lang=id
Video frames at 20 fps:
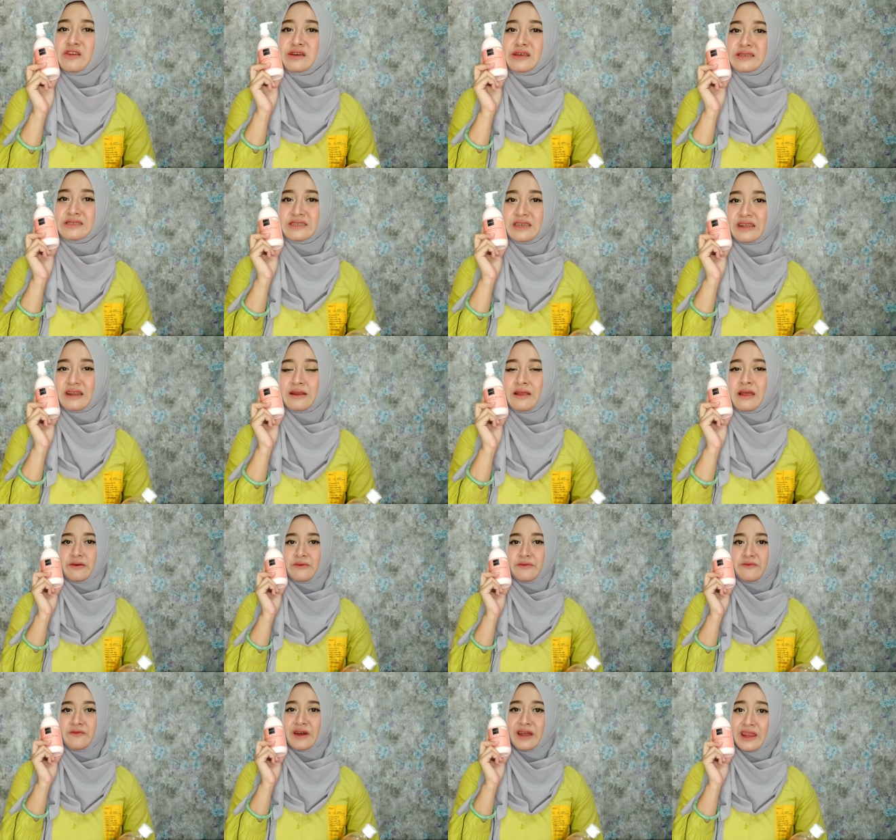lotion
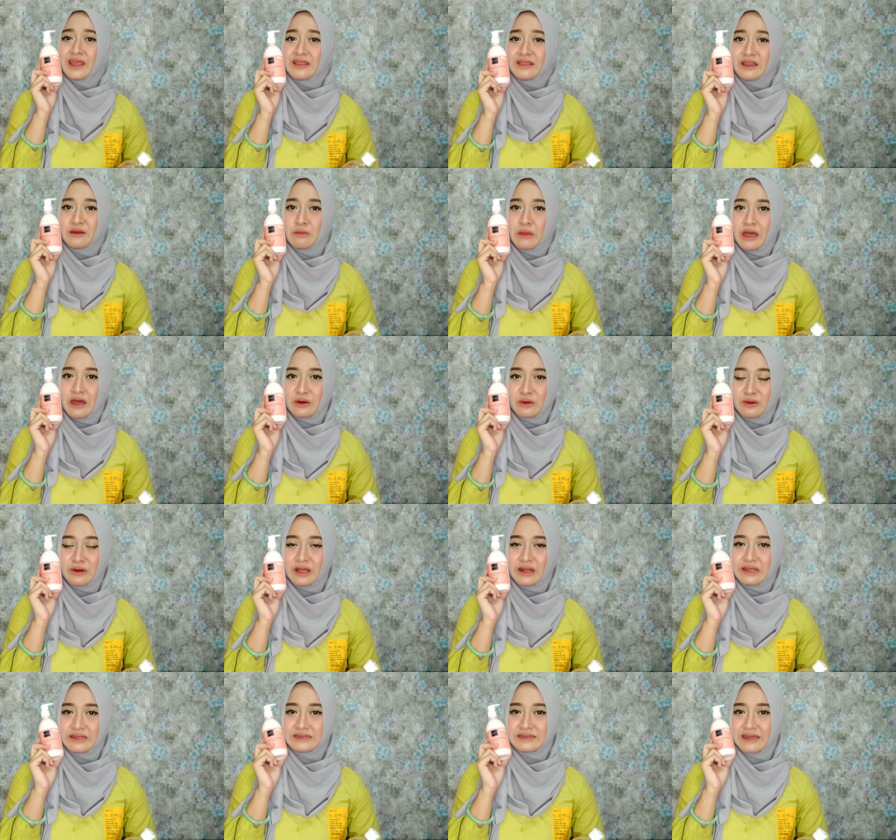varian
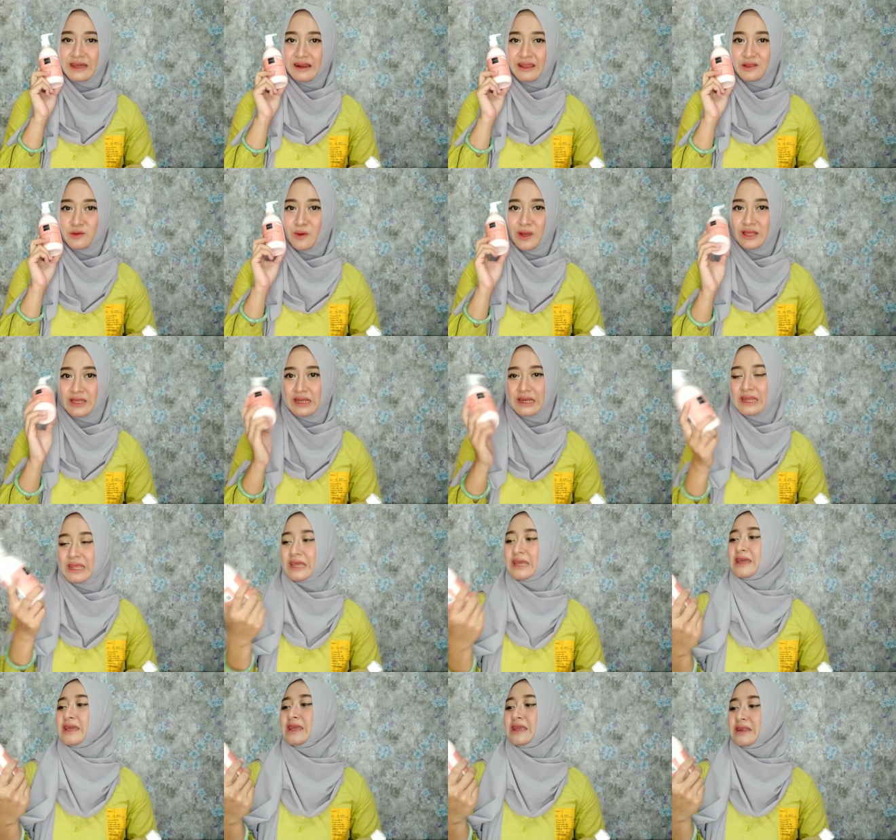terbaru dari Scarlett
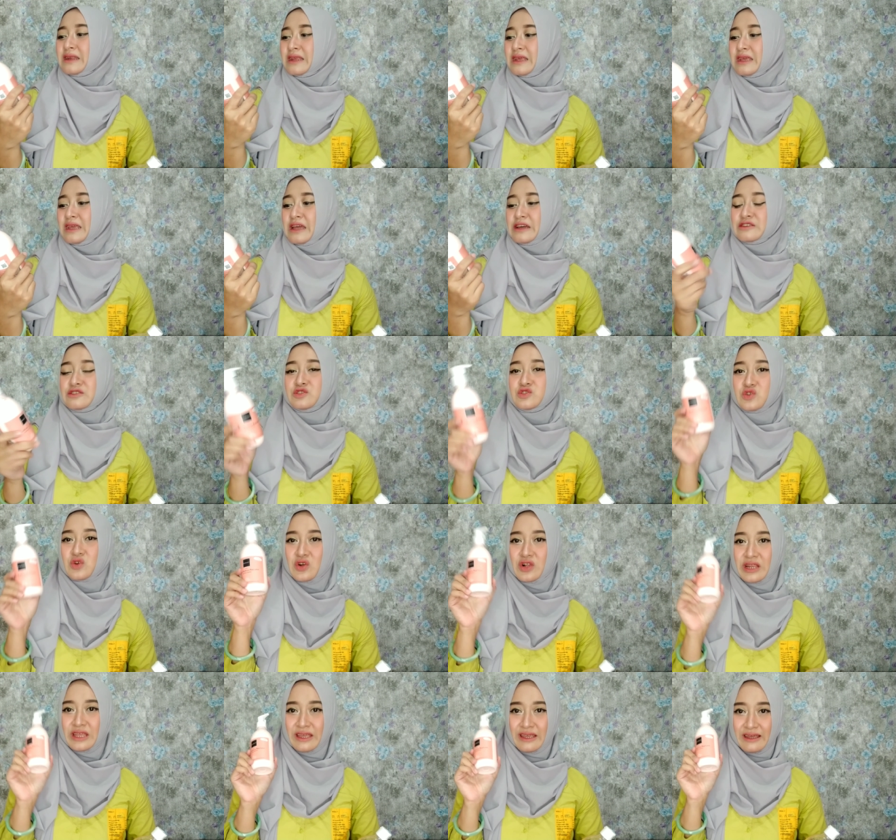Whitening ini yang
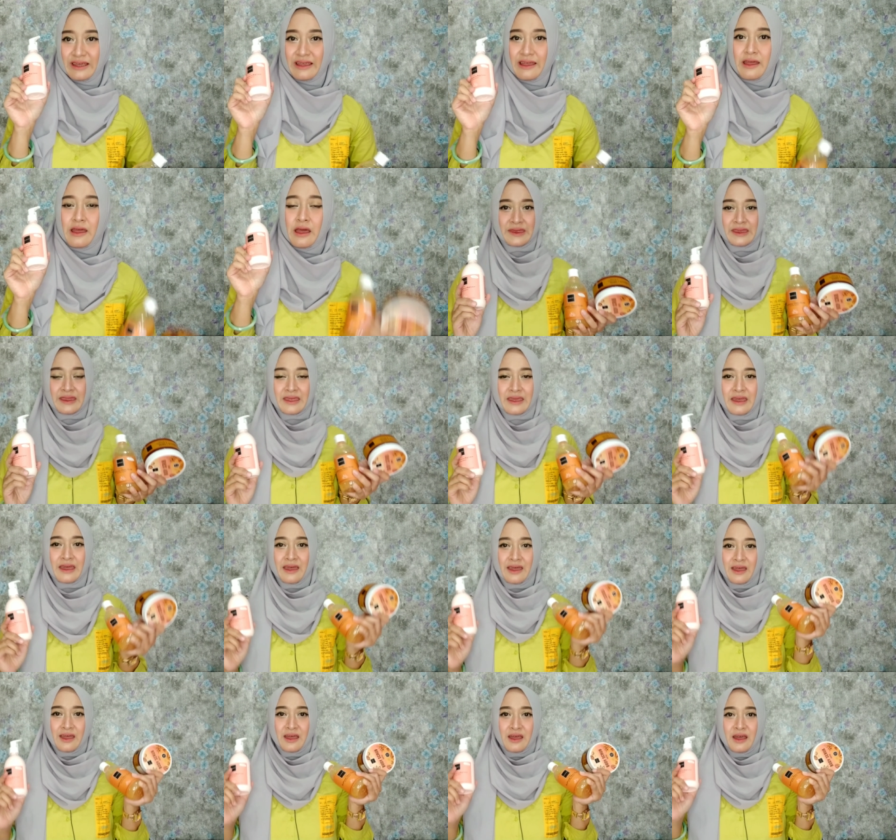Jolly.
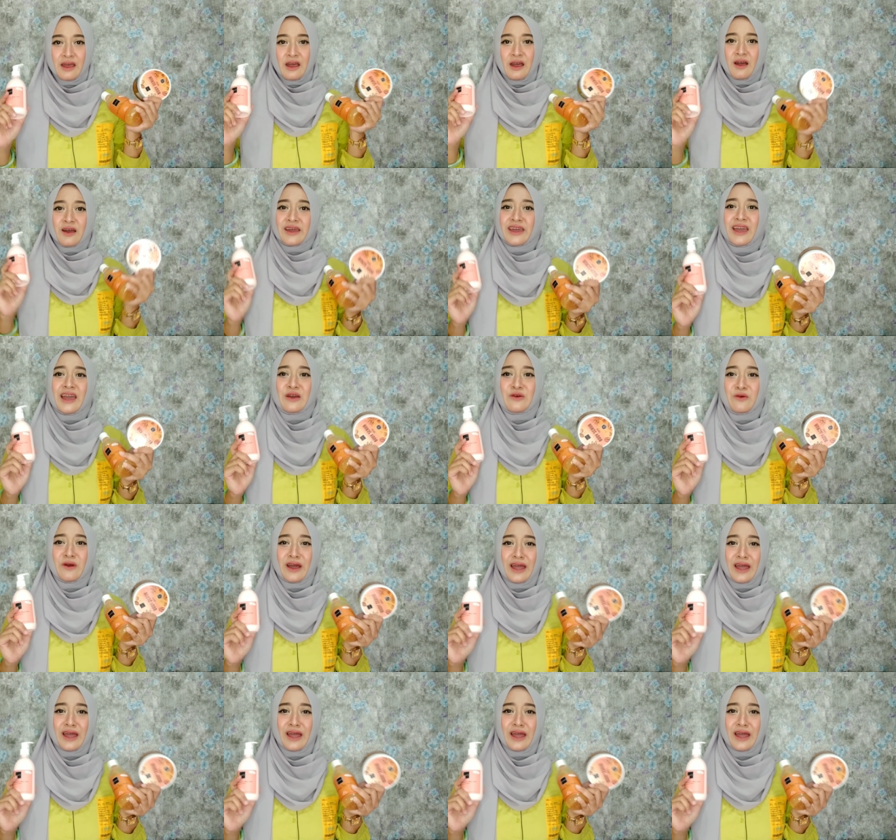Oke, aku